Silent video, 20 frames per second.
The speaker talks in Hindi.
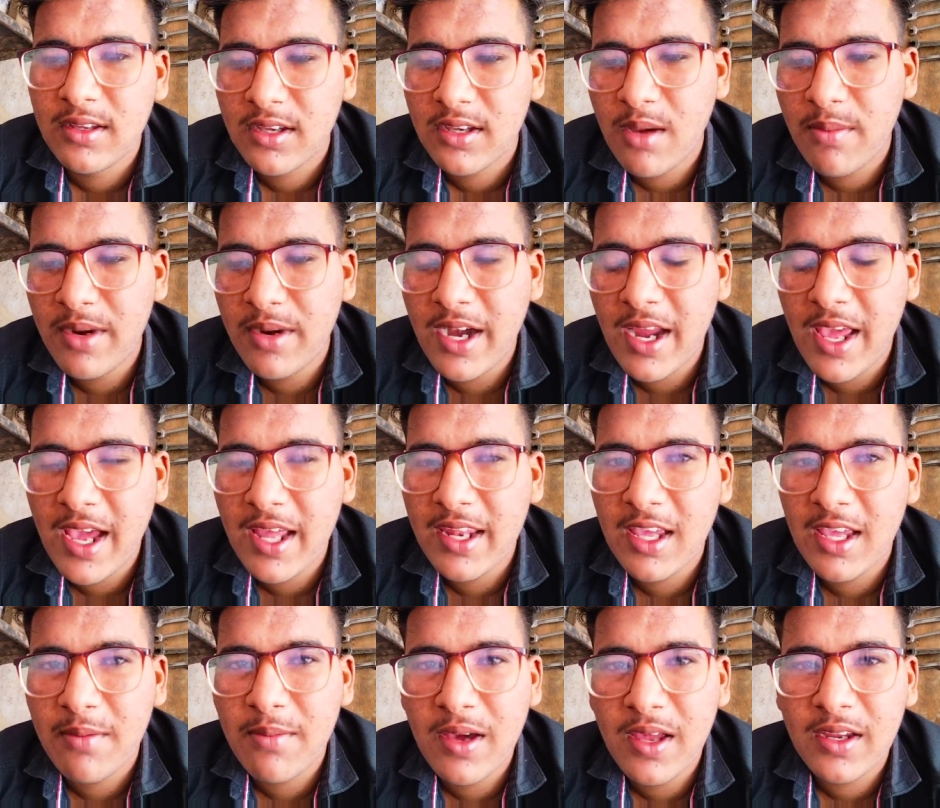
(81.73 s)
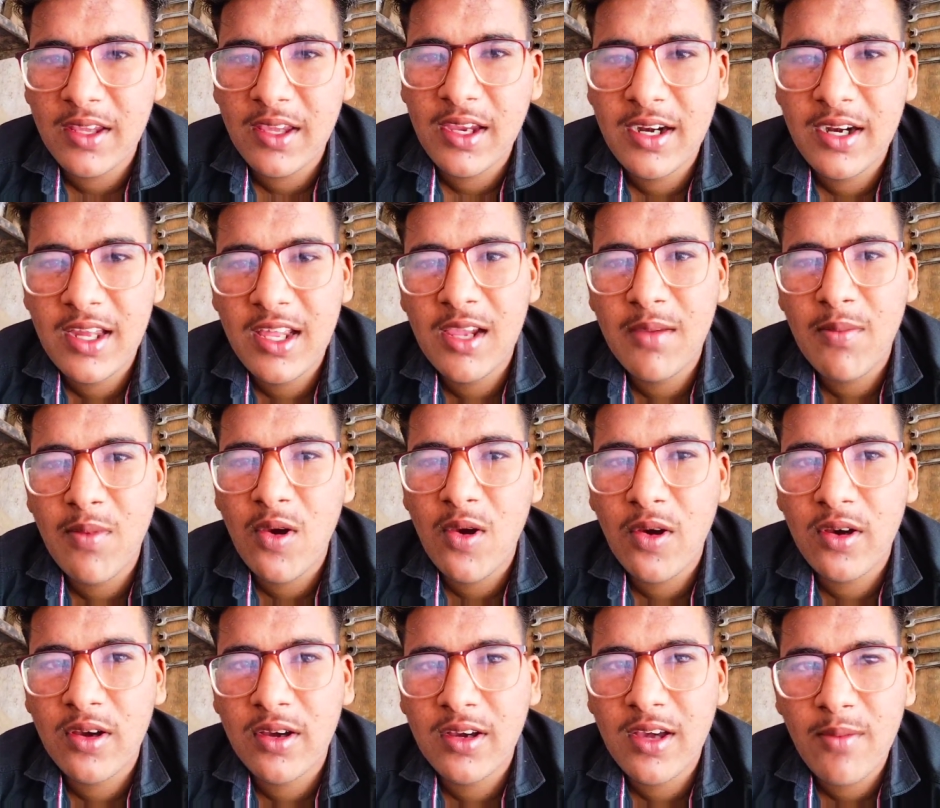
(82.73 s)
कमेंट आया था एक बार कि डेली
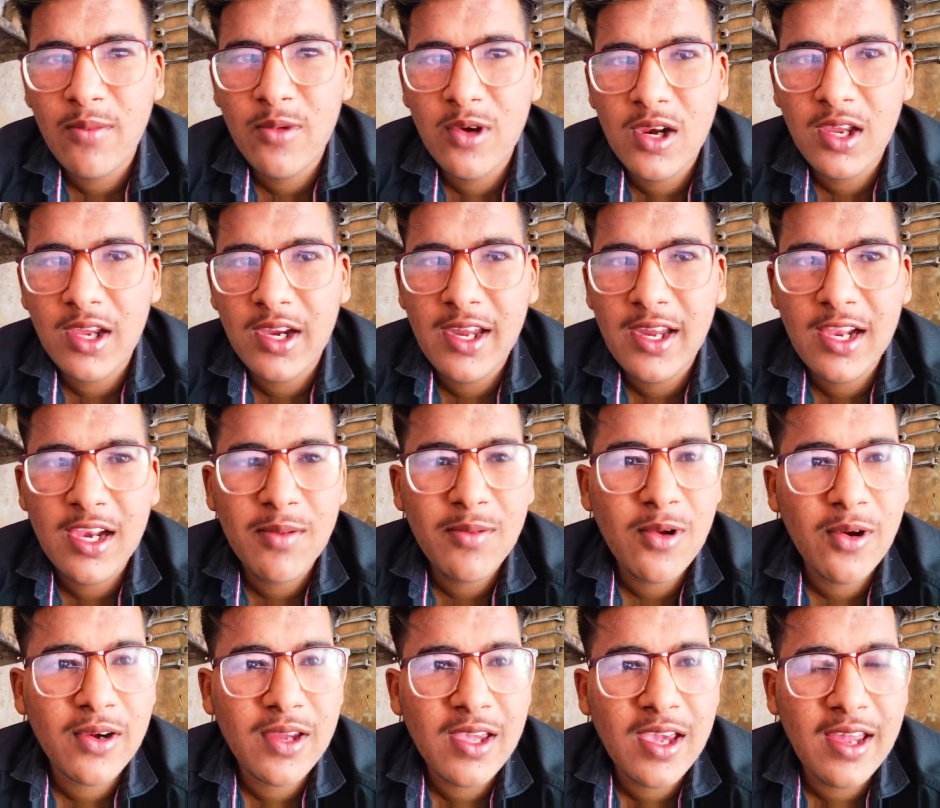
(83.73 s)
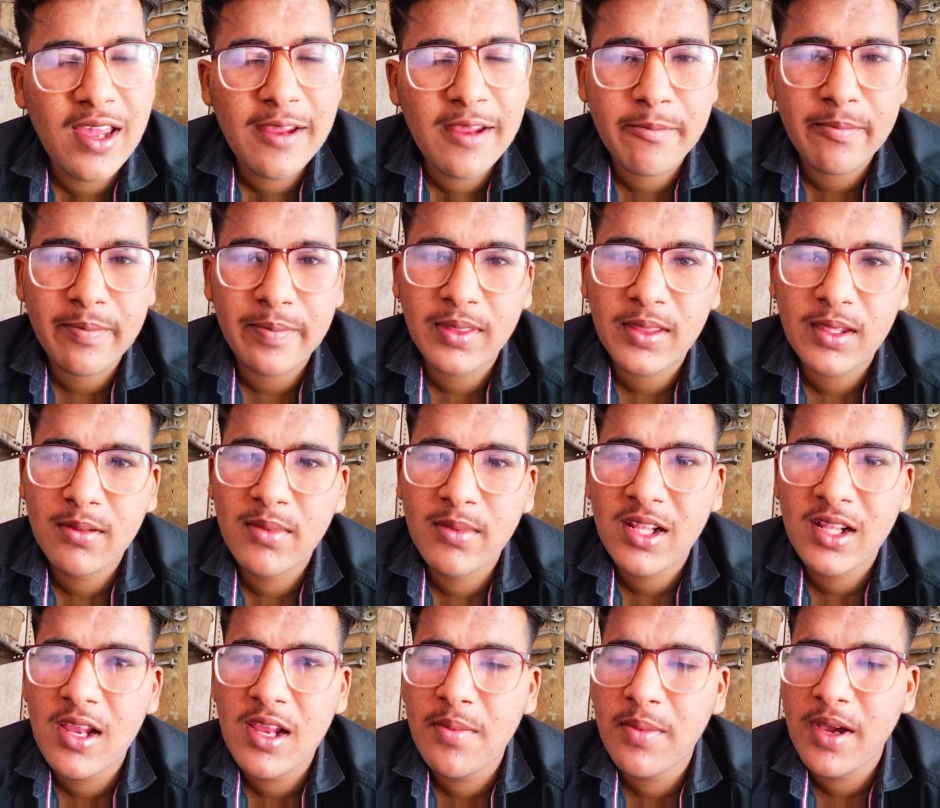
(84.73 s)
ब्लॉग का बोल के डेली ब्लॉग नहीं आ रहे
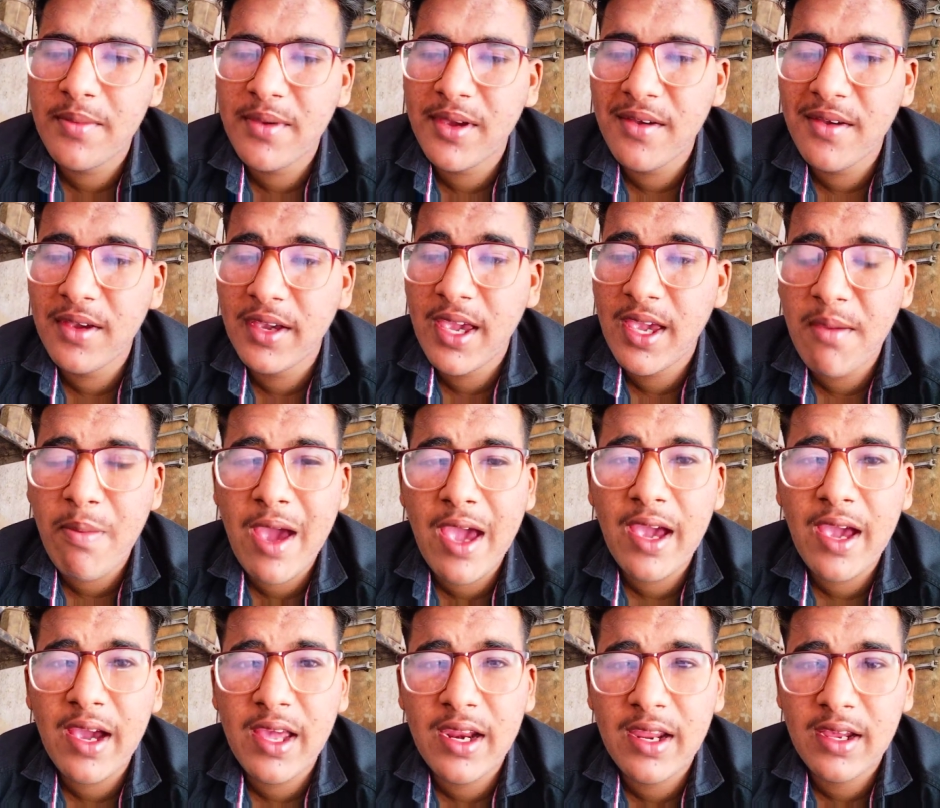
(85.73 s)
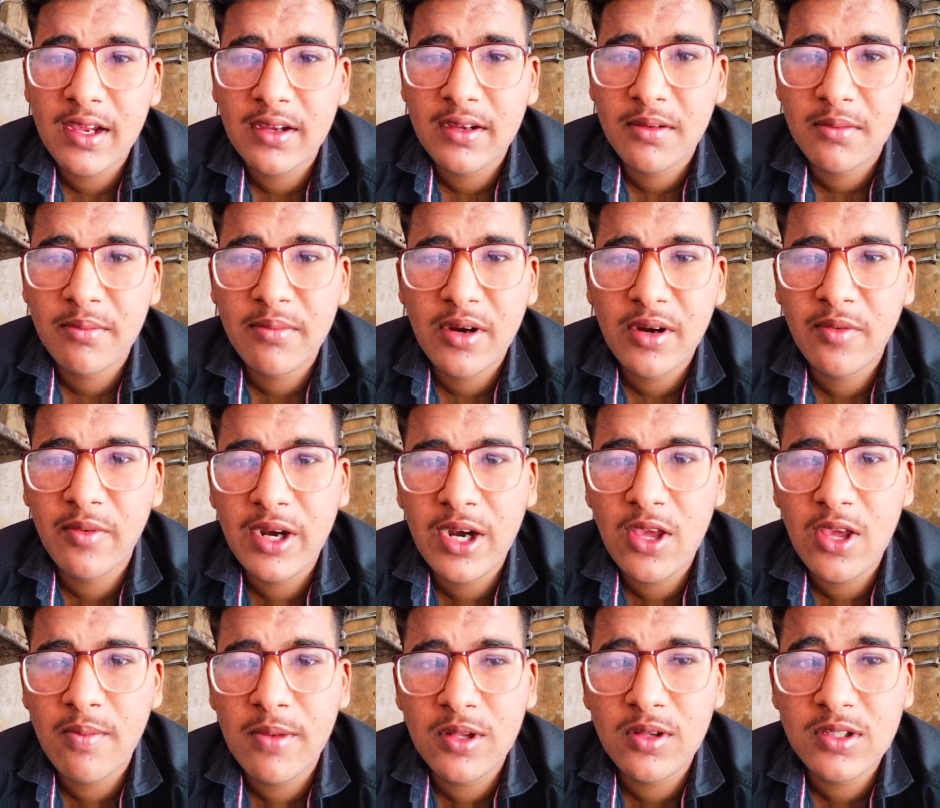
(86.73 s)
मतलब कभी कभी गेप आएगा ना
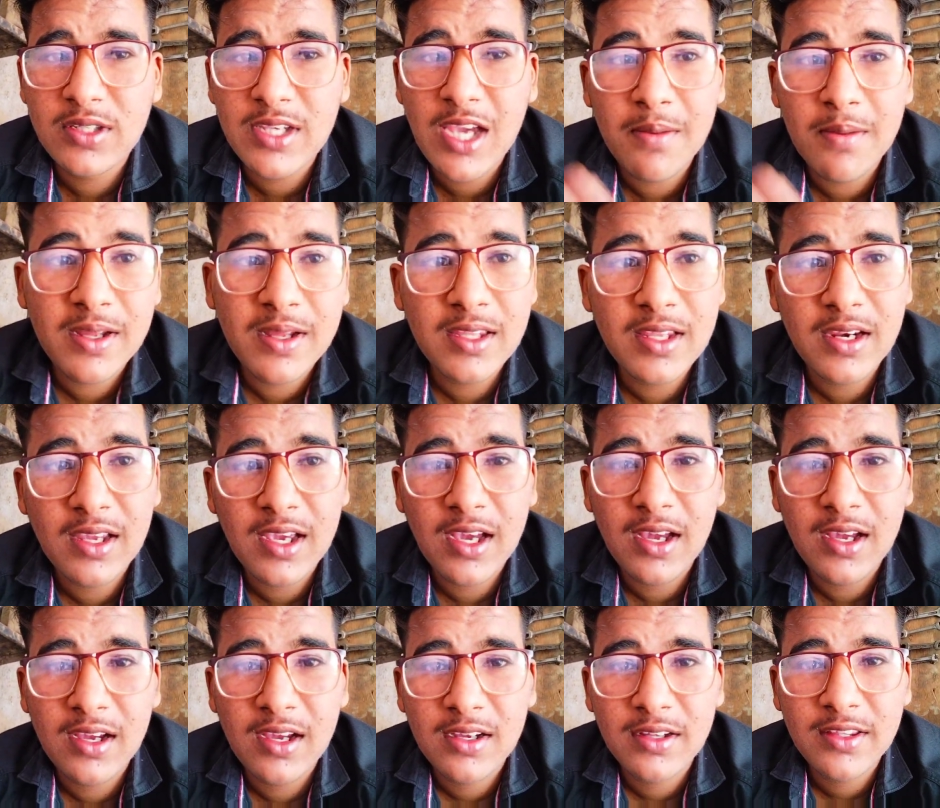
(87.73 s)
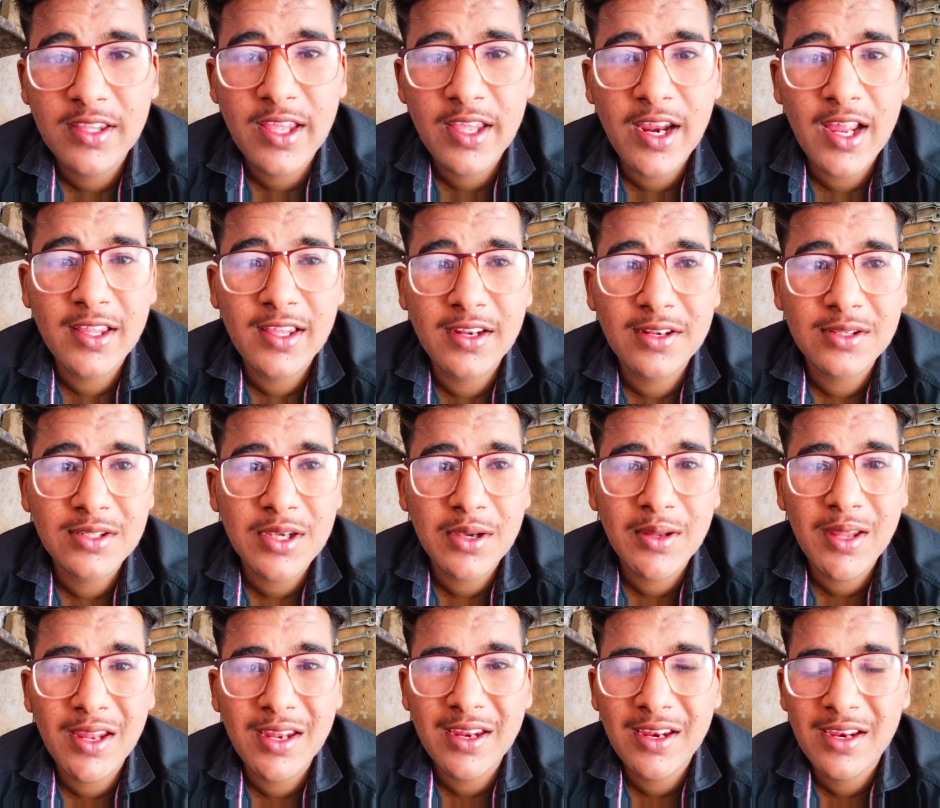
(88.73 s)
वीडियो में तो चार पाँच दिन का तेरह दिन
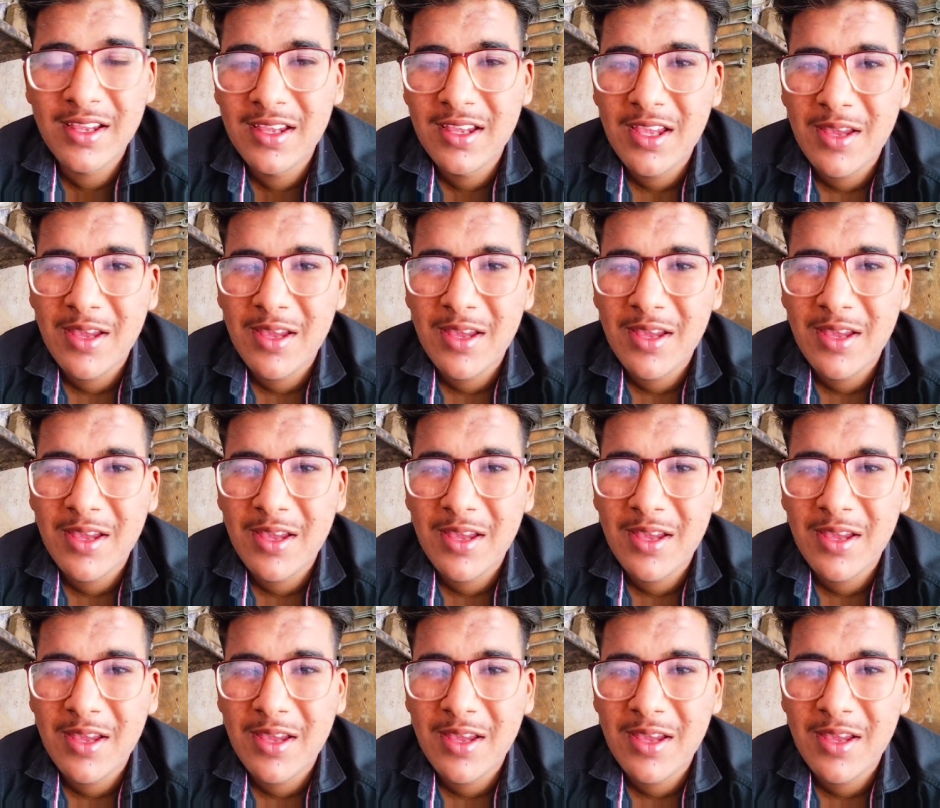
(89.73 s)
चौदह दिन